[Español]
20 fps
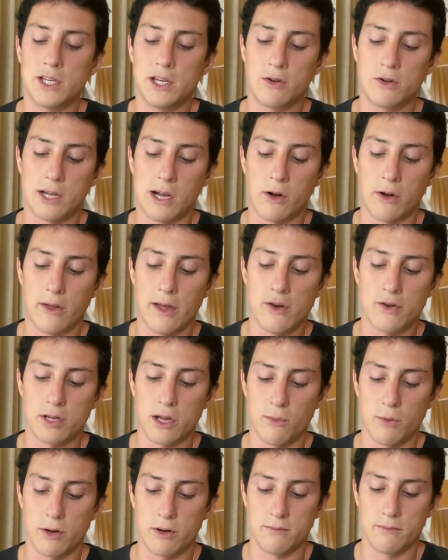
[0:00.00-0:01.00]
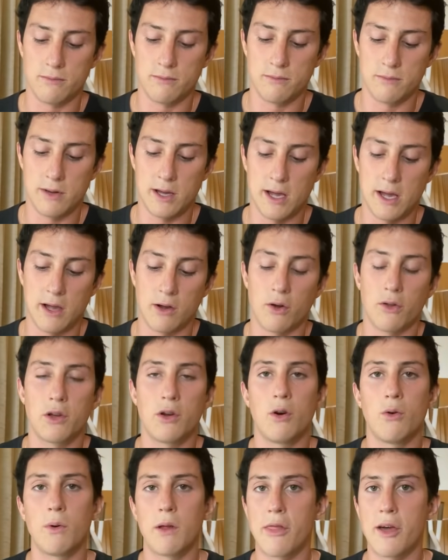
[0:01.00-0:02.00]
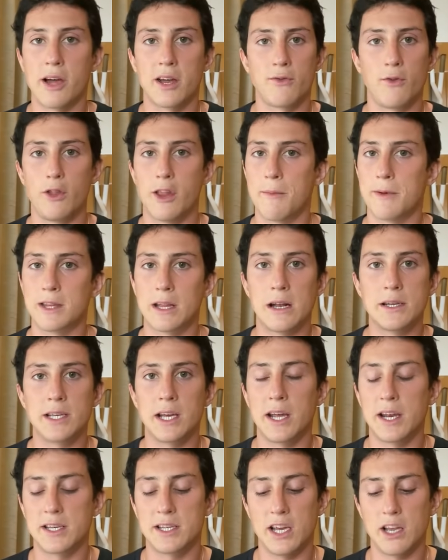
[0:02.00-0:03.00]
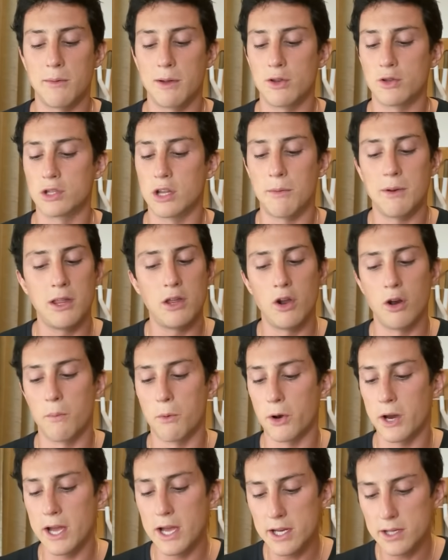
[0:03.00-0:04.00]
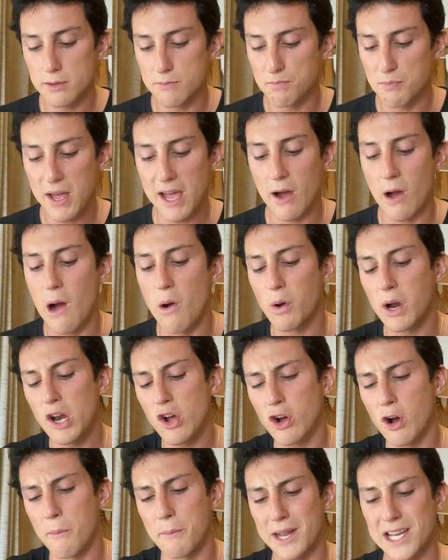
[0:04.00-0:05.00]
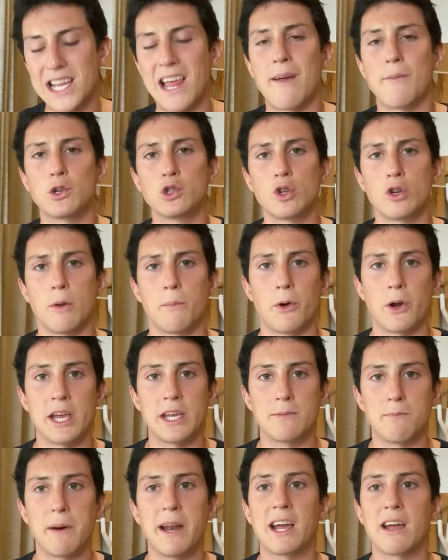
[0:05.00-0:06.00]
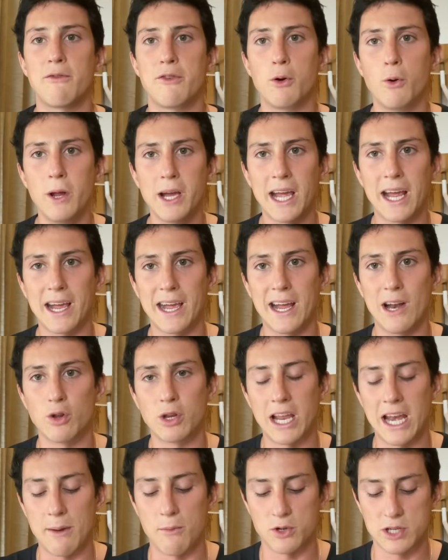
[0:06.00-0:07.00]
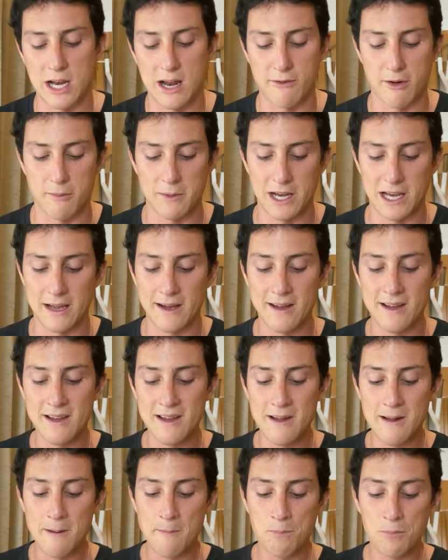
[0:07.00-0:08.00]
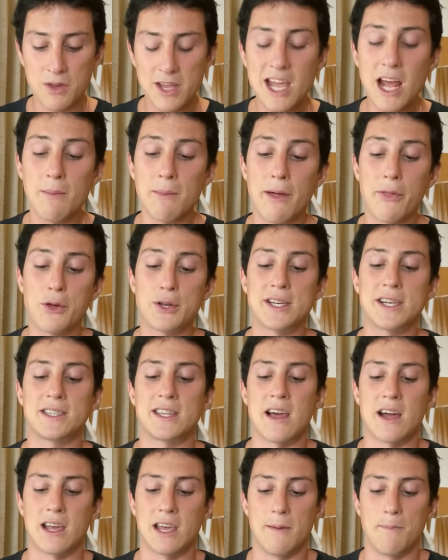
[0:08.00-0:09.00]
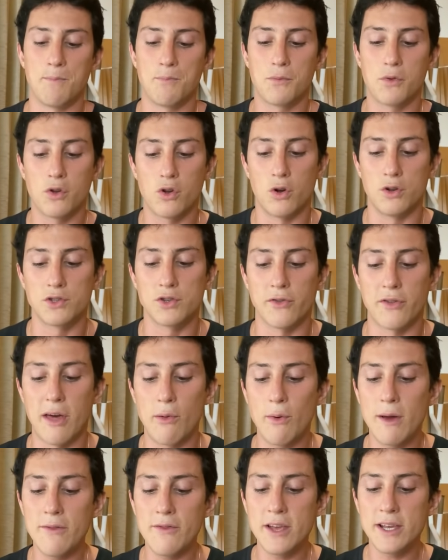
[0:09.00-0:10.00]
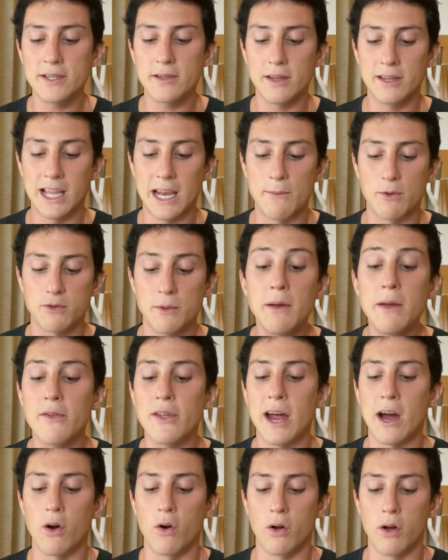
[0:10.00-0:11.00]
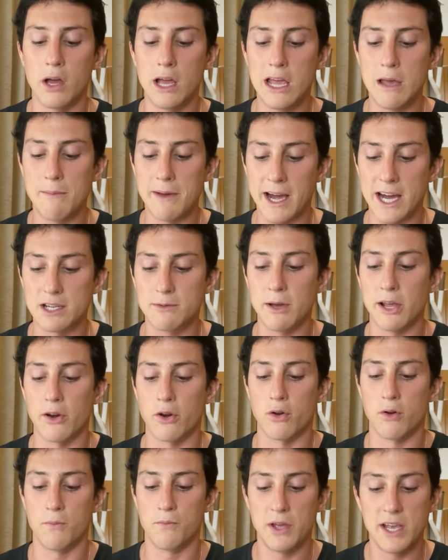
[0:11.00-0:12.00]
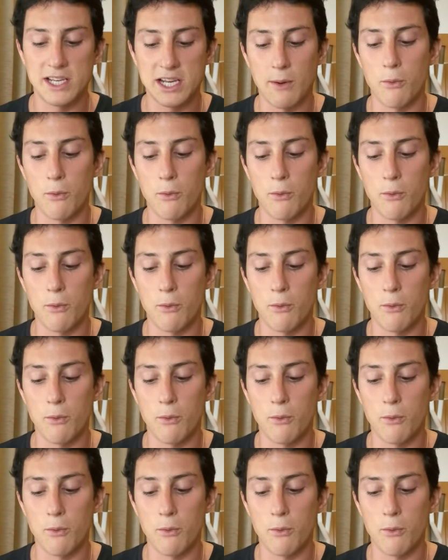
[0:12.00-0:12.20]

chicos, acordaros que, bueno, eh, código WIFA que es fundamental si queréis seguir viendo este vídeo, lo ponéis. Eh, aunque no compréis nada, vosotros lo ponéis, para que figure que, que, lo tenemos en la familia. Y el mazo es este de aquí. Con Choza de Duendes tenemos Baby Dragon y Megasbirro y